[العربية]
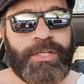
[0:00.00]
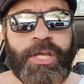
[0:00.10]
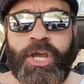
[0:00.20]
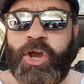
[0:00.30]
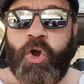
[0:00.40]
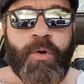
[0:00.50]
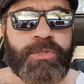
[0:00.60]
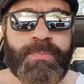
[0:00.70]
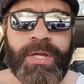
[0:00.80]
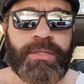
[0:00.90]
هو مش
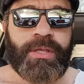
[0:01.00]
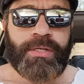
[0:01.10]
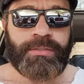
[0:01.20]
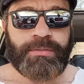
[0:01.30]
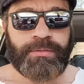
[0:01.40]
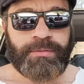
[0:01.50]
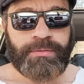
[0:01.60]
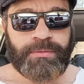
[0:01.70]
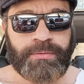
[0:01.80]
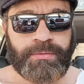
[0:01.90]
بطه
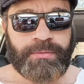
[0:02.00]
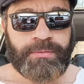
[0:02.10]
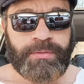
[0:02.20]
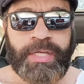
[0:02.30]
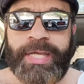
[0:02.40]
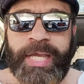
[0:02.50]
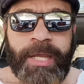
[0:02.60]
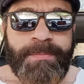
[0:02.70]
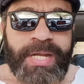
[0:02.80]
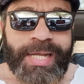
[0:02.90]

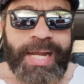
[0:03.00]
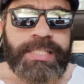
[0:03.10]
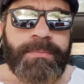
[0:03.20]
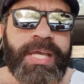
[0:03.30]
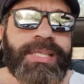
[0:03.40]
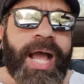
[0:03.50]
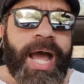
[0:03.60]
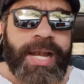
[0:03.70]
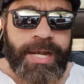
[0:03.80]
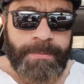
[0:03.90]
ابنك لازم
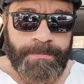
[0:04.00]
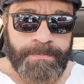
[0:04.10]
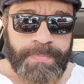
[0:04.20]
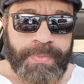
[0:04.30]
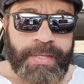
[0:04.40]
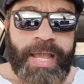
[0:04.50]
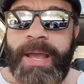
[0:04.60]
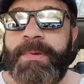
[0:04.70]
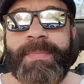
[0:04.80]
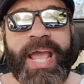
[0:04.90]
يتعلم قبل
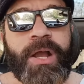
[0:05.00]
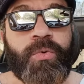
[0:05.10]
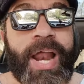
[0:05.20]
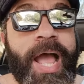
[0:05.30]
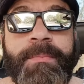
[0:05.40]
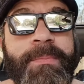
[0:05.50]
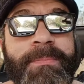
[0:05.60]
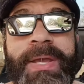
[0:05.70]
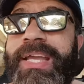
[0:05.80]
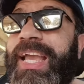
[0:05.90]
ما ياكل اهم
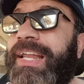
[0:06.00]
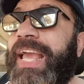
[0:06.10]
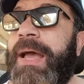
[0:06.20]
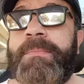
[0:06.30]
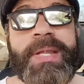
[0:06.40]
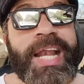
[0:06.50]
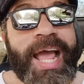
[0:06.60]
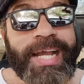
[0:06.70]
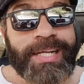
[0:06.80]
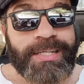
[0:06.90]
يعني اهم من
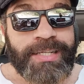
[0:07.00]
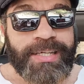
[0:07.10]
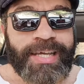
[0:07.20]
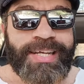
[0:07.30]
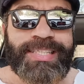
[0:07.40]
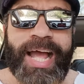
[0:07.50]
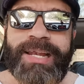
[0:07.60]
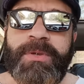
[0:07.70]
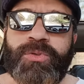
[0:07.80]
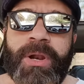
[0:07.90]
الاكل انك تعلميه
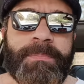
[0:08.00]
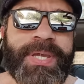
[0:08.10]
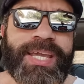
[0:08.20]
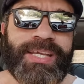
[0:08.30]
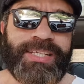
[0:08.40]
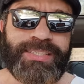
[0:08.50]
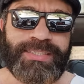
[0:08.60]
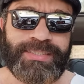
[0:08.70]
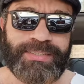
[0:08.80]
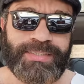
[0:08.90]
وتربيه
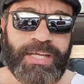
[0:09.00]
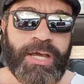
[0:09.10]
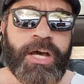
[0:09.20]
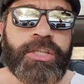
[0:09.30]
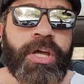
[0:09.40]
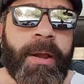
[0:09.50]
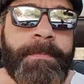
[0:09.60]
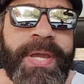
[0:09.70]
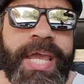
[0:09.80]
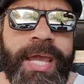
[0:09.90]

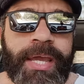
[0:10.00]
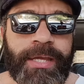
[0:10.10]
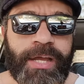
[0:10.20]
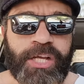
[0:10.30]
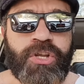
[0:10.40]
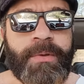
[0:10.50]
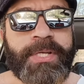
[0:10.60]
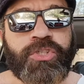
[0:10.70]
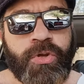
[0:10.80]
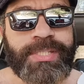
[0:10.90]
تربيه عشان ما يبقاش
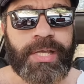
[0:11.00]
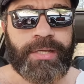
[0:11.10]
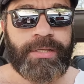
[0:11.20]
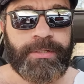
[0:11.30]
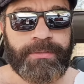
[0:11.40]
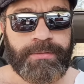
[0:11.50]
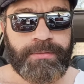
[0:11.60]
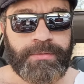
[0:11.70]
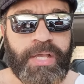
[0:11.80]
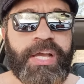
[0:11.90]
توكسيك
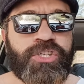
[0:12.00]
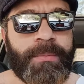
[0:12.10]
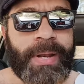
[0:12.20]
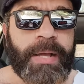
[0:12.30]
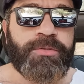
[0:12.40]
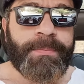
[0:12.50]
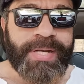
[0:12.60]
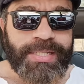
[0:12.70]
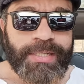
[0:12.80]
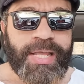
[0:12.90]
عشان ما يلعبش ببنات
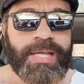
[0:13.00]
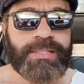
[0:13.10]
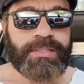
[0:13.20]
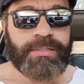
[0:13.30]
الناس